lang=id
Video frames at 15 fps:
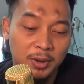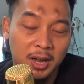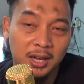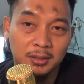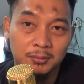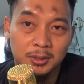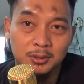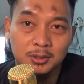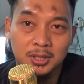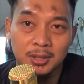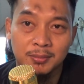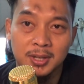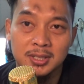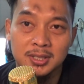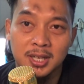banget waktu
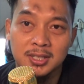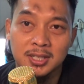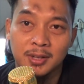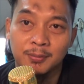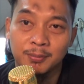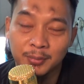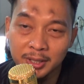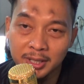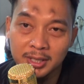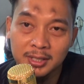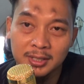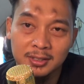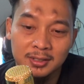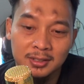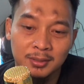saya masih SMP
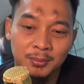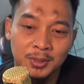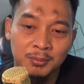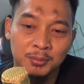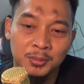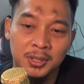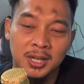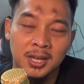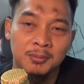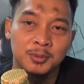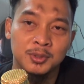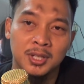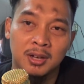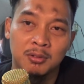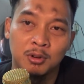teman pernah
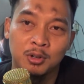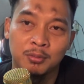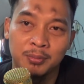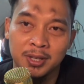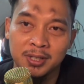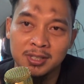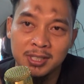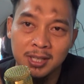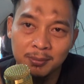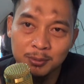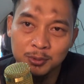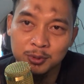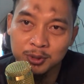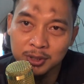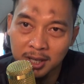punya Walkman dia
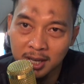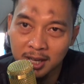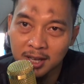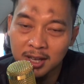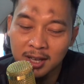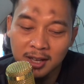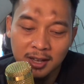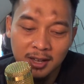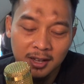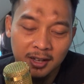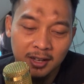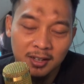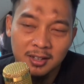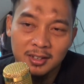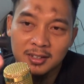punya
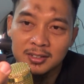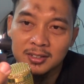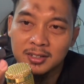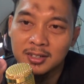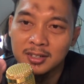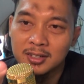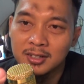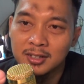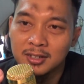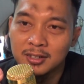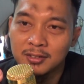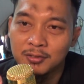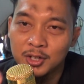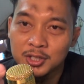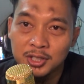uh,
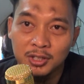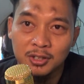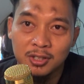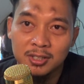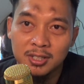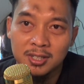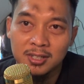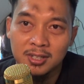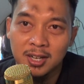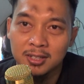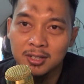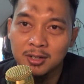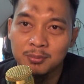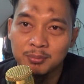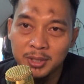voice recorder
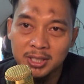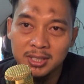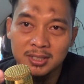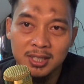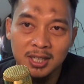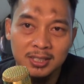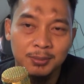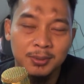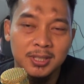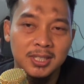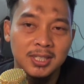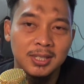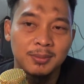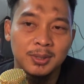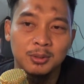atau mic yang seperti
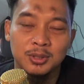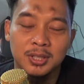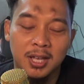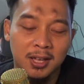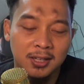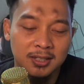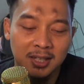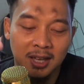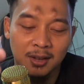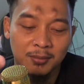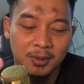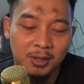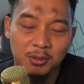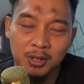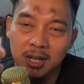ini bentuknya
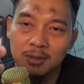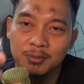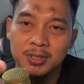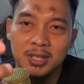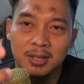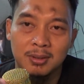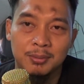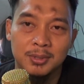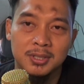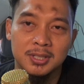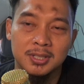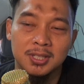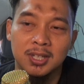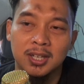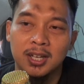sama kurang lebih sama persis